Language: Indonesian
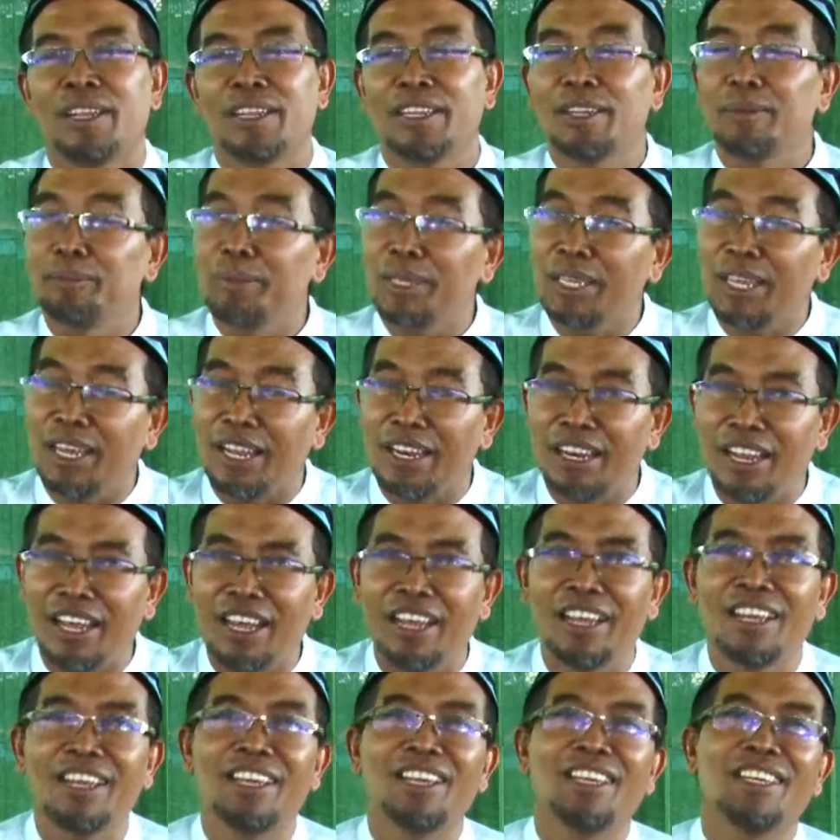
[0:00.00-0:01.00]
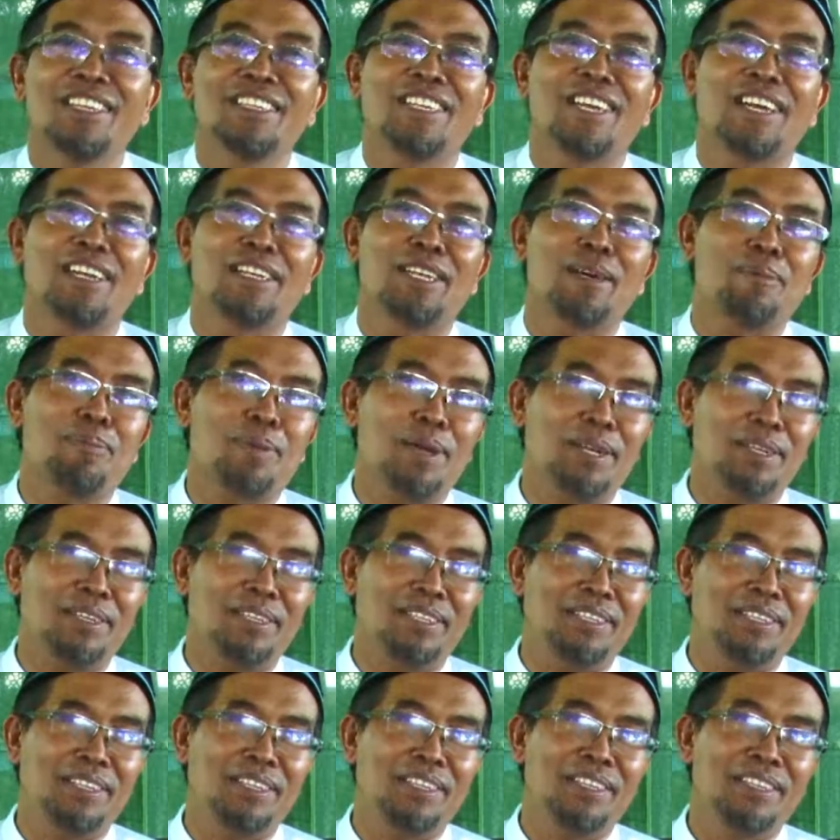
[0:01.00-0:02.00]
Demikianlah yang dapat
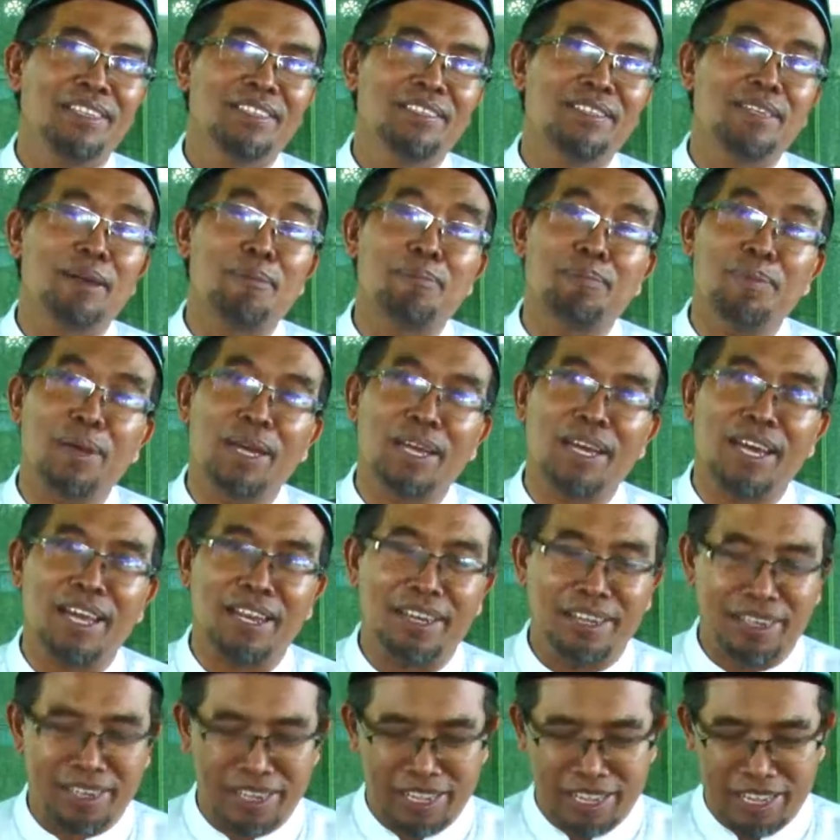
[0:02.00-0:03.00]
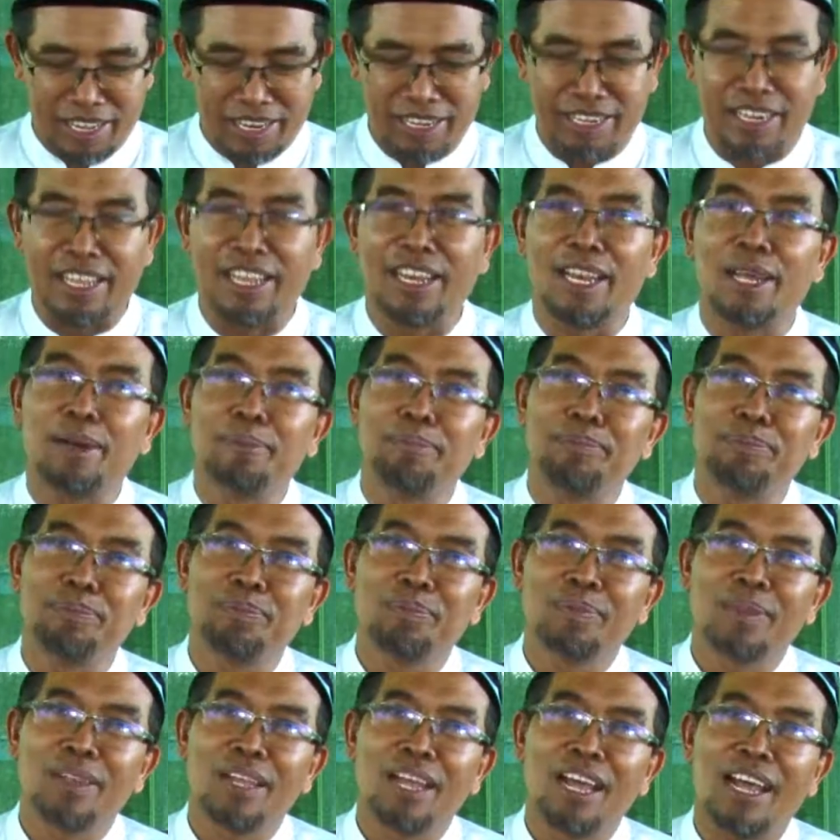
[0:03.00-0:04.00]
disampaikan dalam
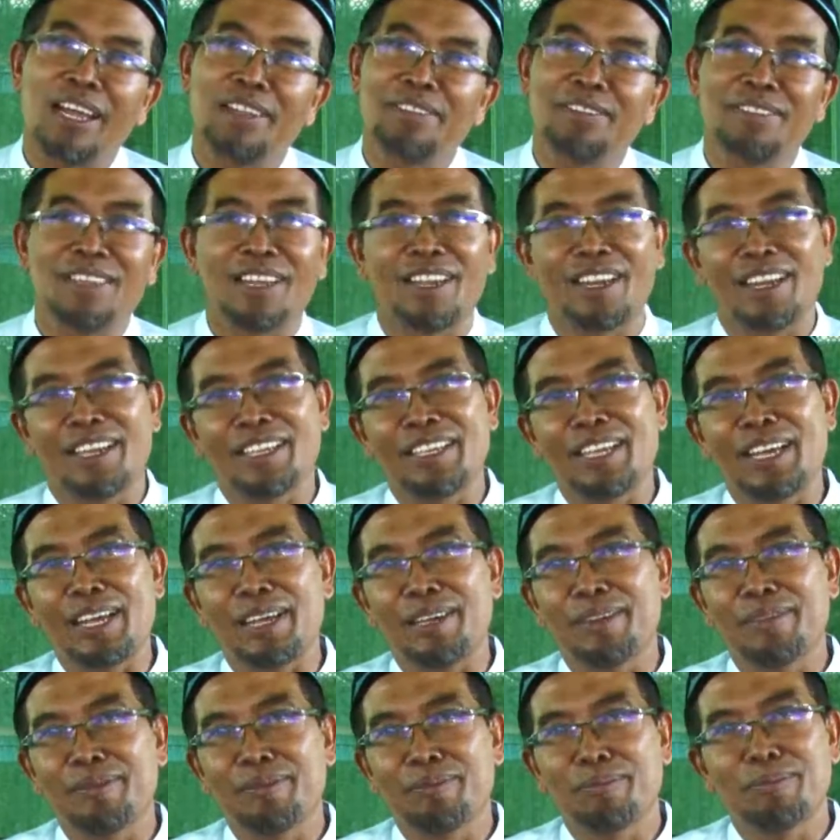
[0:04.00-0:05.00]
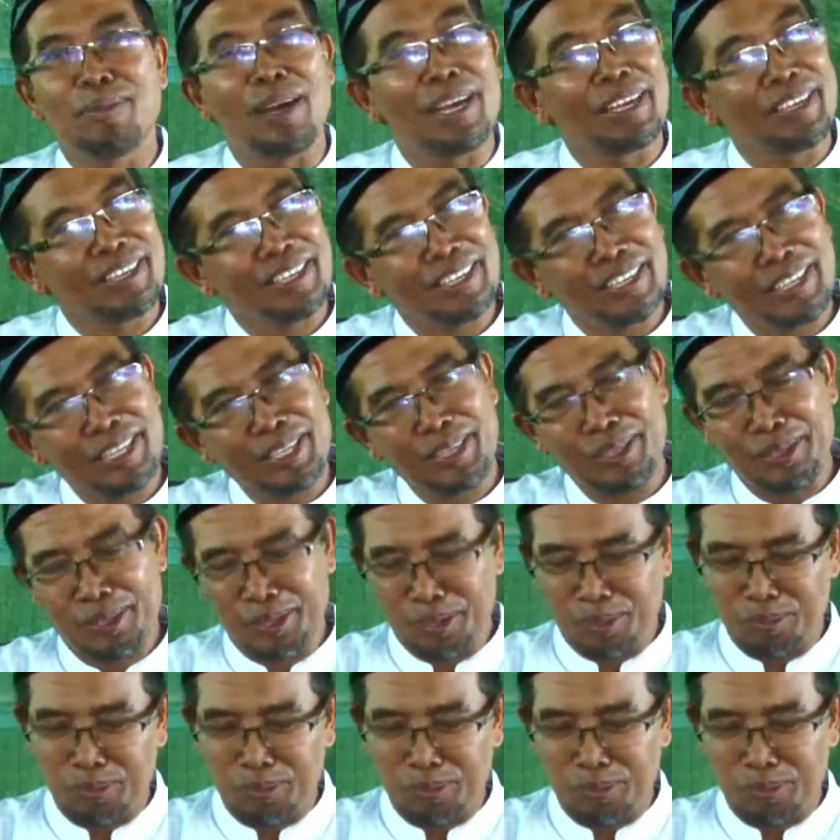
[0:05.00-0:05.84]
acara yang baik ini.